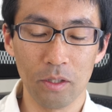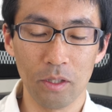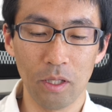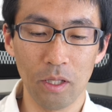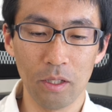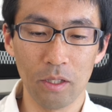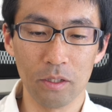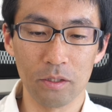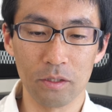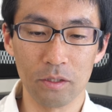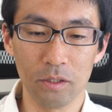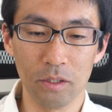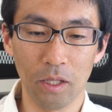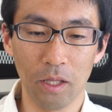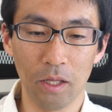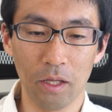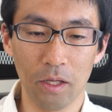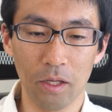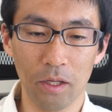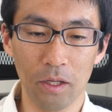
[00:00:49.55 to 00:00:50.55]
でです
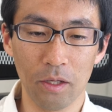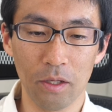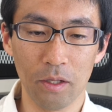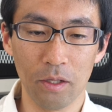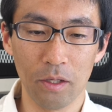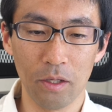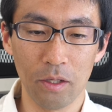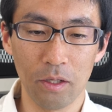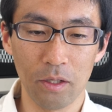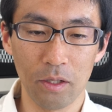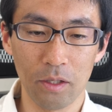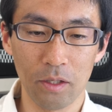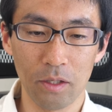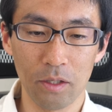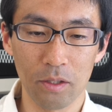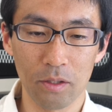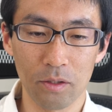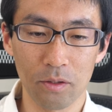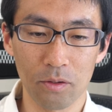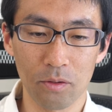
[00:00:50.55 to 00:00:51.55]
ね
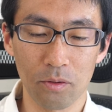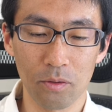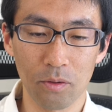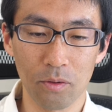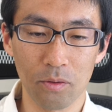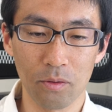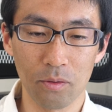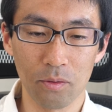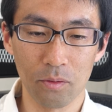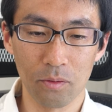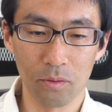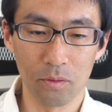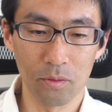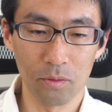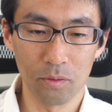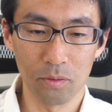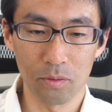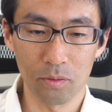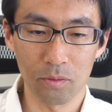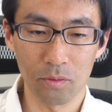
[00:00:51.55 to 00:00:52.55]

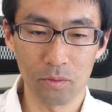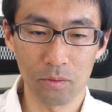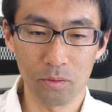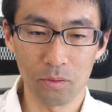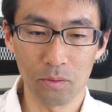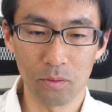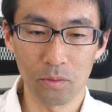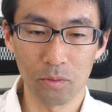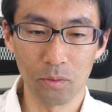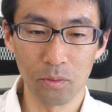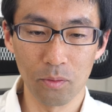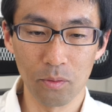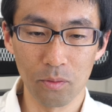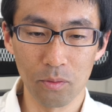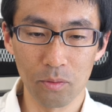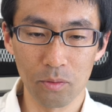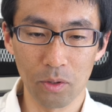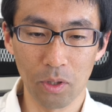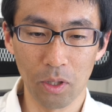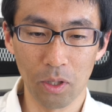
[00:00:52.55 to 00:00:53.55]
えー、っと
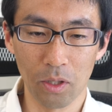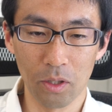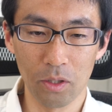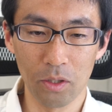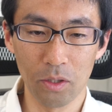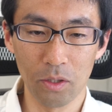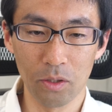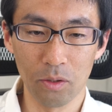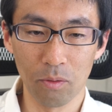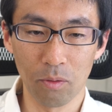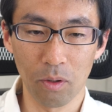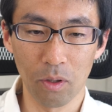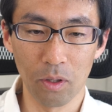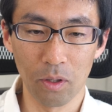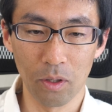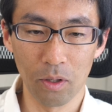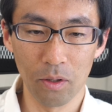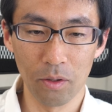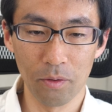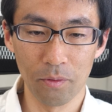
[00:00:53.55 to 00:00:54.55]
こうでいいのか
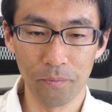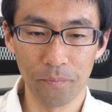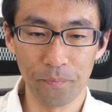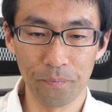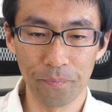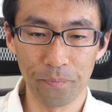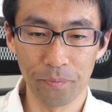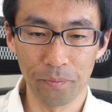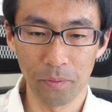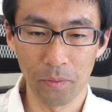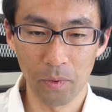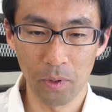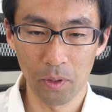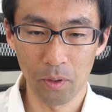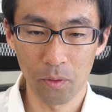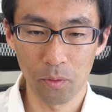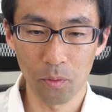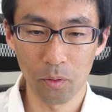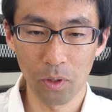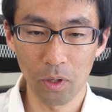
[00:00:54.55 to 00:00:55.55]
な
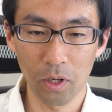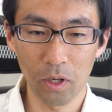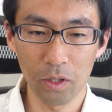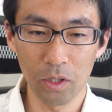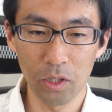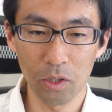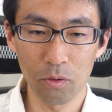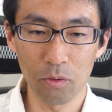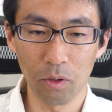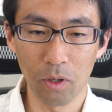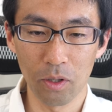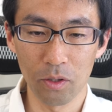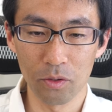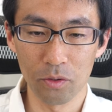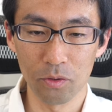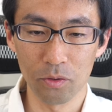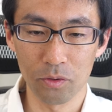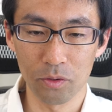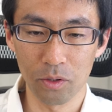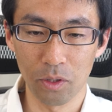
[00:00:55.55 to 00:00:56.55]
これが2個あ
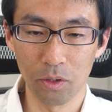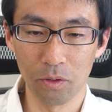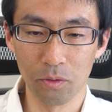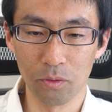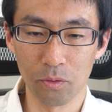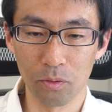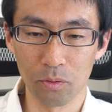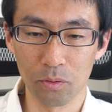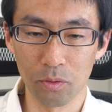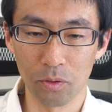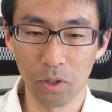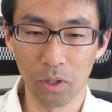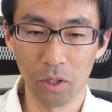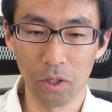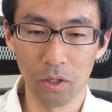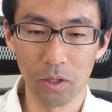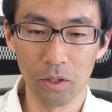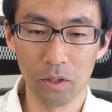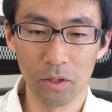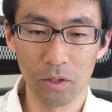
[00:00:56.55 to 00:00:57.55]
るよっていうこと
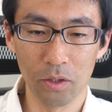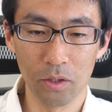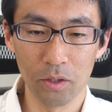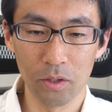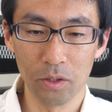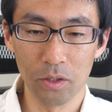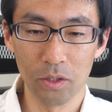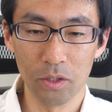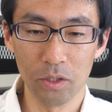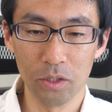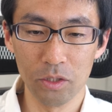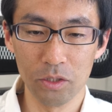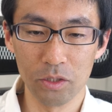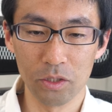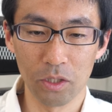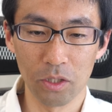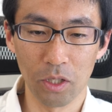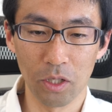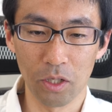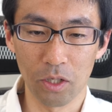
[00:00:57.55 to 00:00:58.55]
でいいん
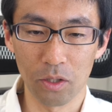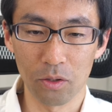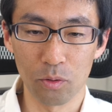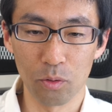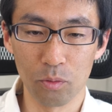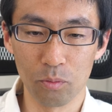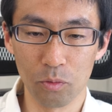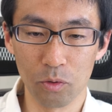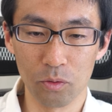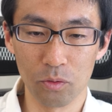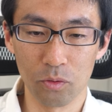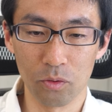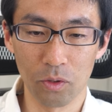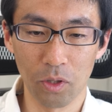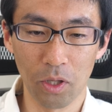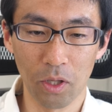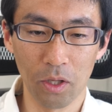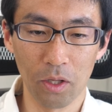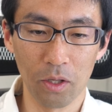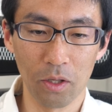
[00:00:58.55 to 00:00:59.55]
じゃないかと思うの
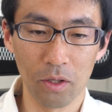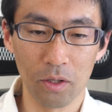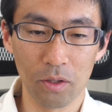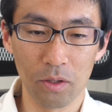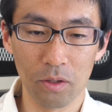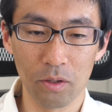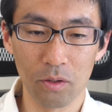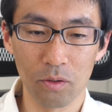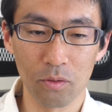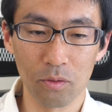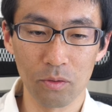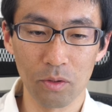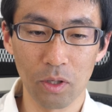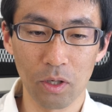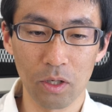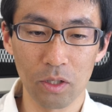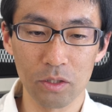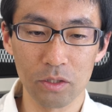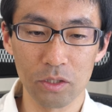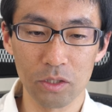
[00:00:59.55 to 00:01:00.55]
で。こんな
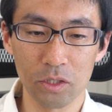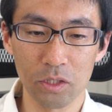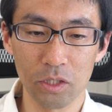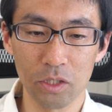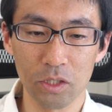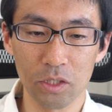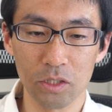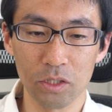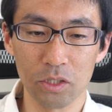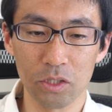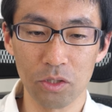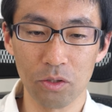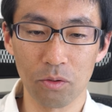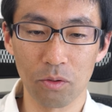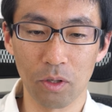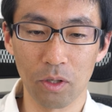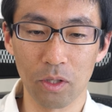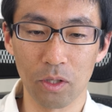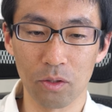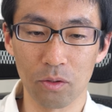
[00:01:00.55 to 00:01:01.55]
感じにしよ
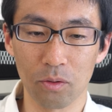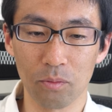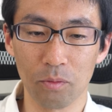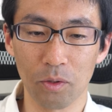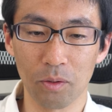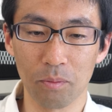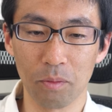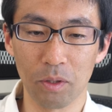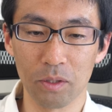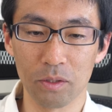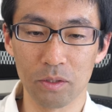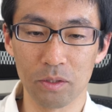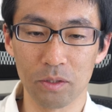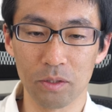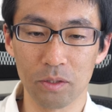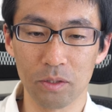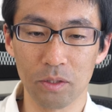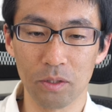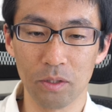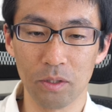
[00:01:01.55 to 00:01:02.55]
うかなと思いま
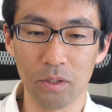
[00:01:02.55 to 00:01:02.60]
す。